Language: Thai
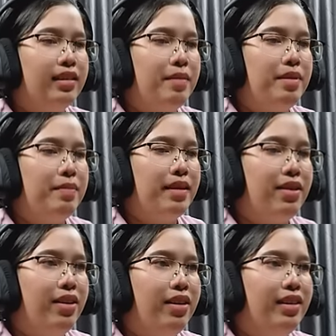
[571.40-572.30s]
ใส่หมึกไป
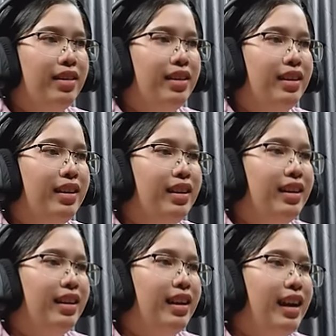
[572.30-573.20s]
ต่อ
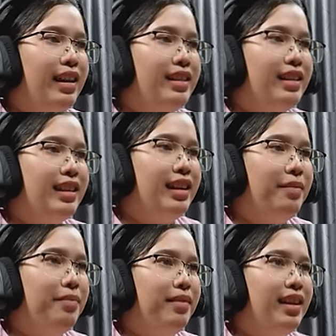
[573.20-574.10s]
อัดจืบ